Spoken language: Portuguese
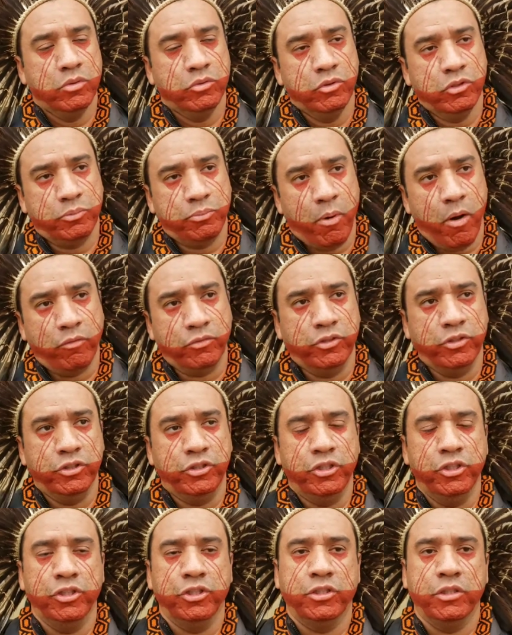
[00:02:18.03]
dos povos
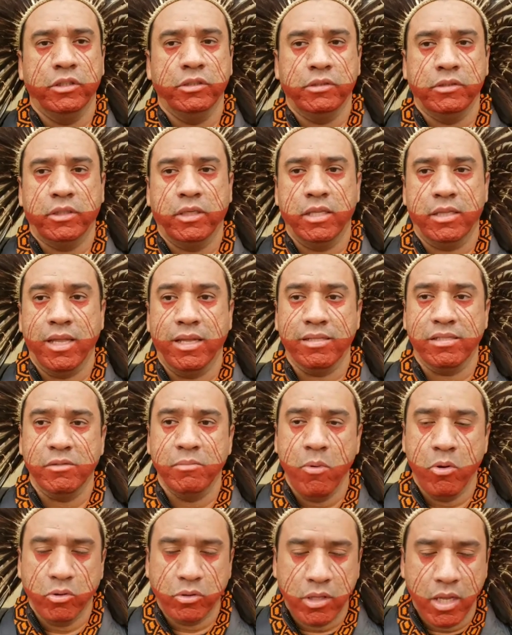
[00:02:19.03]
indígenas, que está
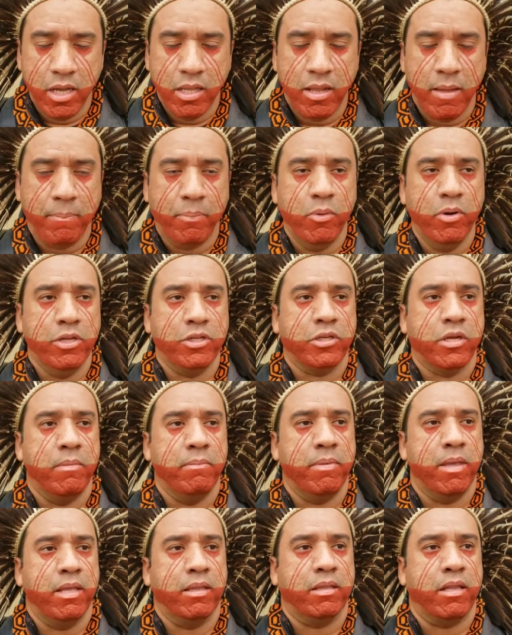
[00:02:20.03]
desmontando a política
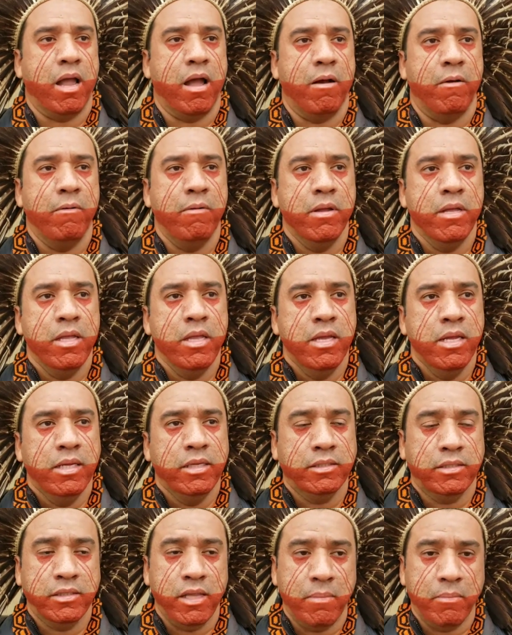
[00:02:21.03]
ambiental
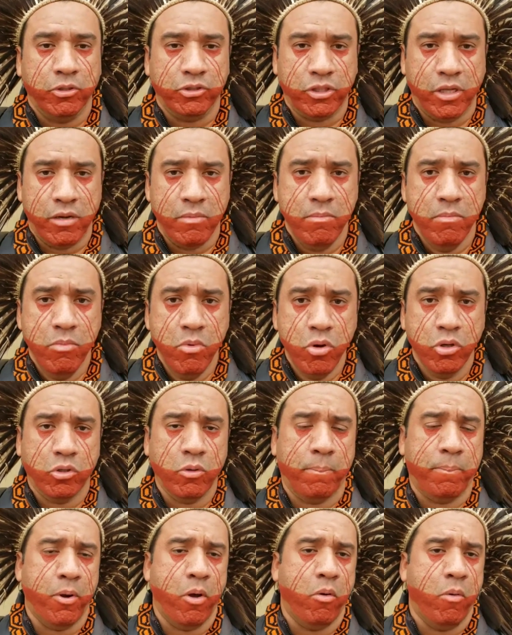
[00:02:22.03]
e se demonstraram
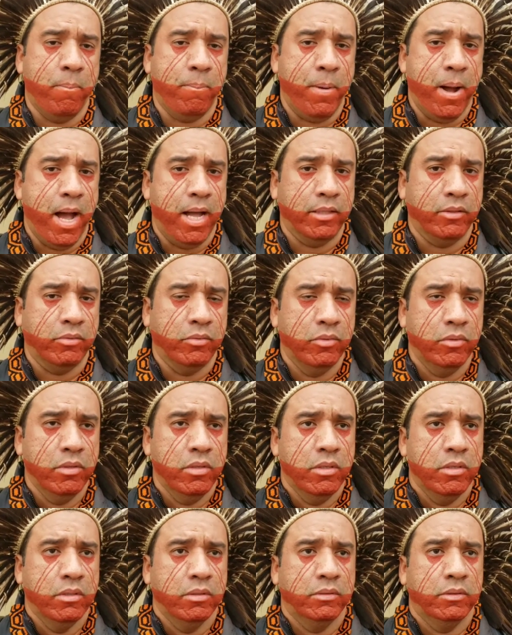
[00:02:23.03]
muito preocupados
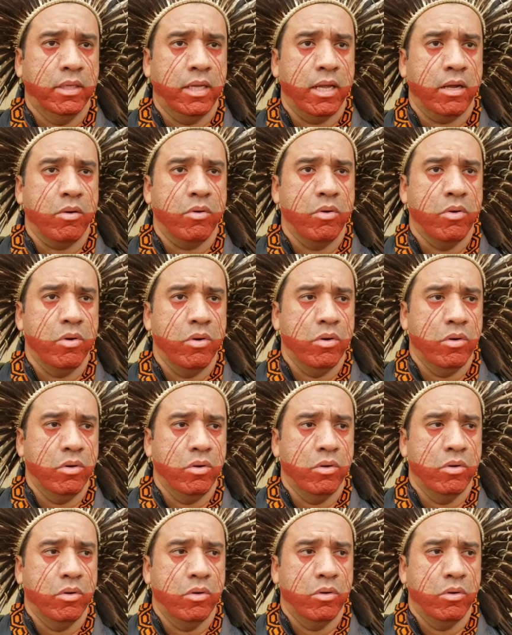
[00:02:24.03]
né,
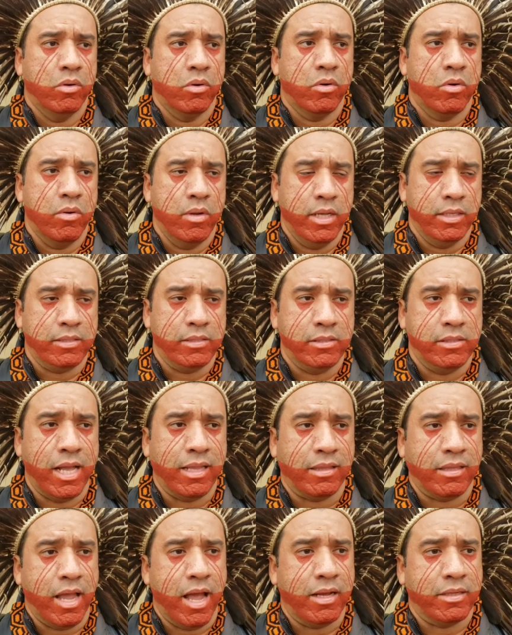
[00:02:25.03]
com, com esses
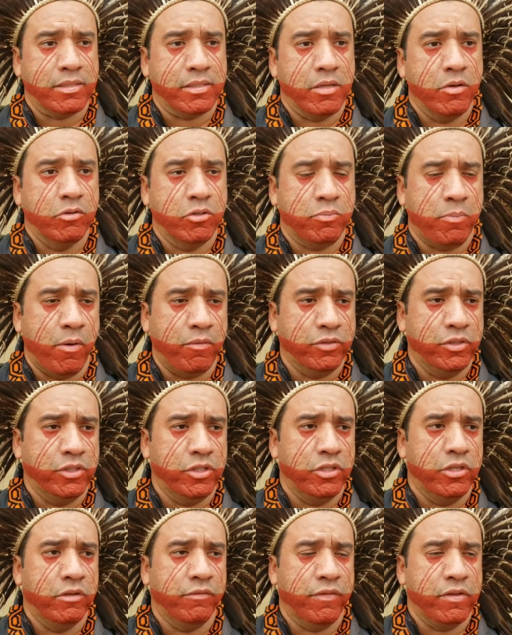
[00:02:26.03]
ataques que os povos
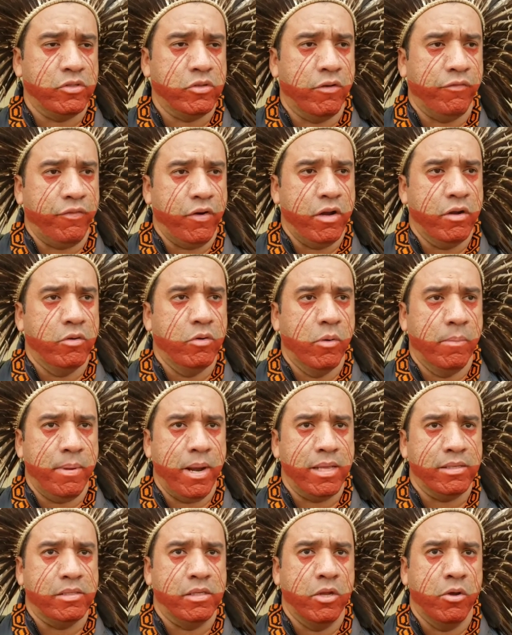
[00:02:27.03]
indígenas vêm sofrendo no
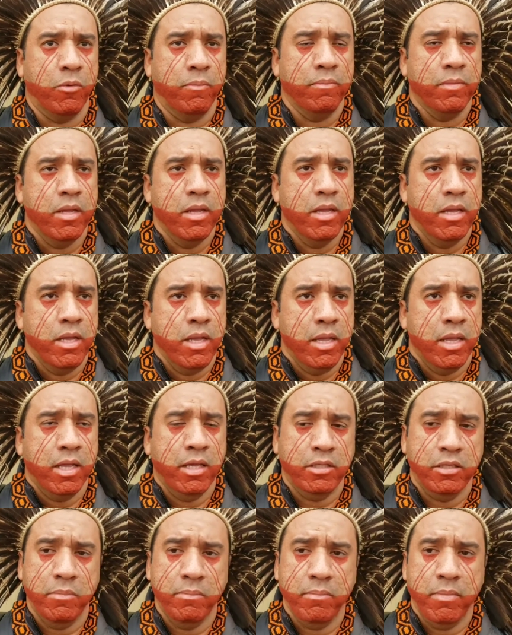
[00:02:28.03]
Brasil.
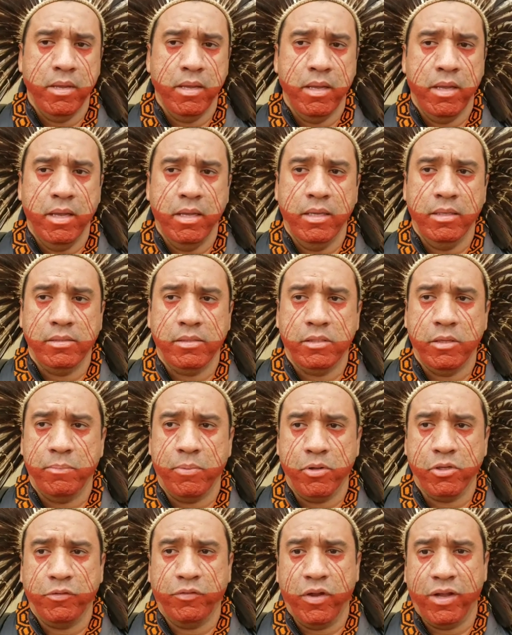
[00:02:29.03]
E, de, e se
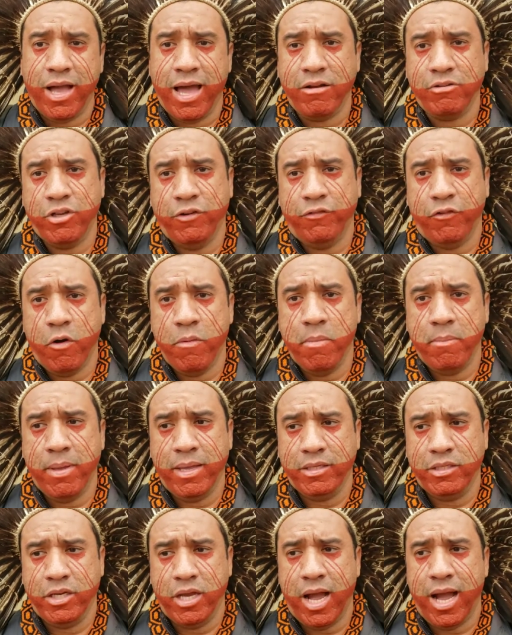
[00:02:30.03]
prontificaram de forma
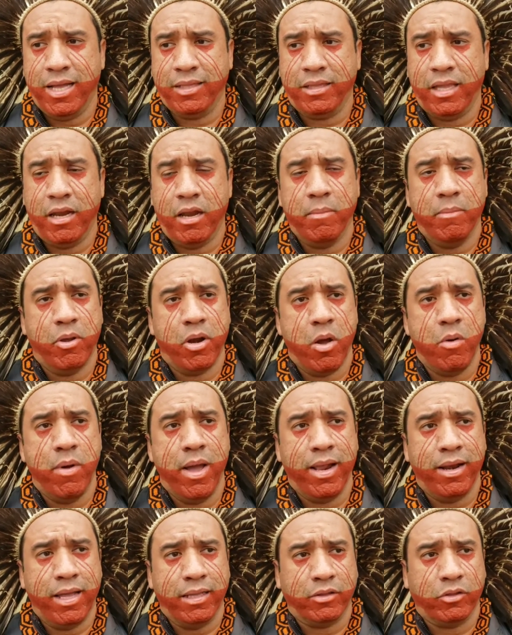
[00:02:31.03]
imediata a elaborar um
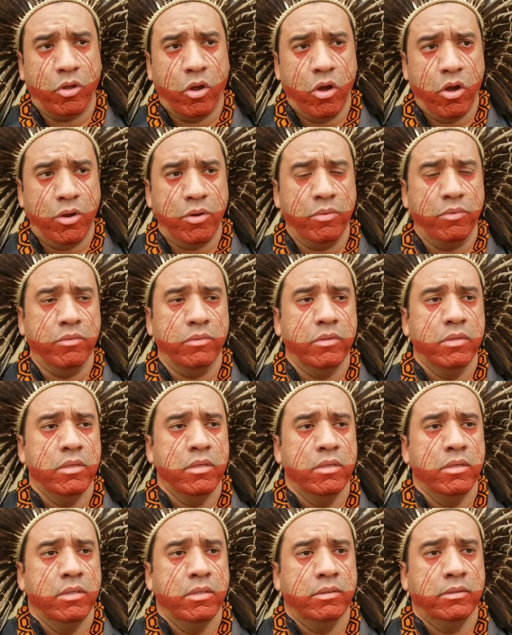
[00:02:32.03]
relatório
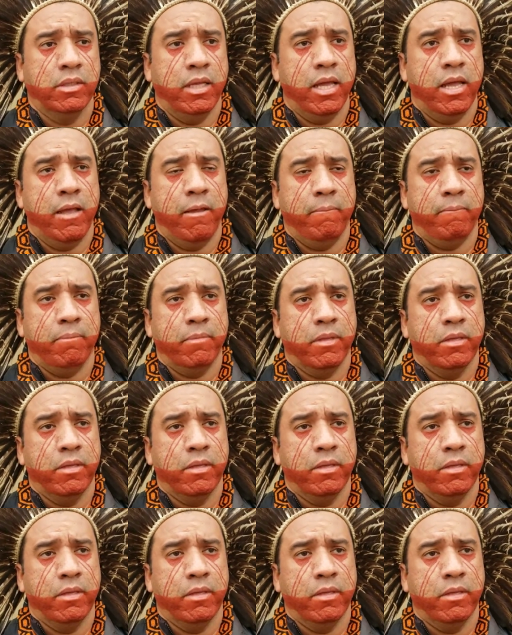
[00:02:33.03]
né,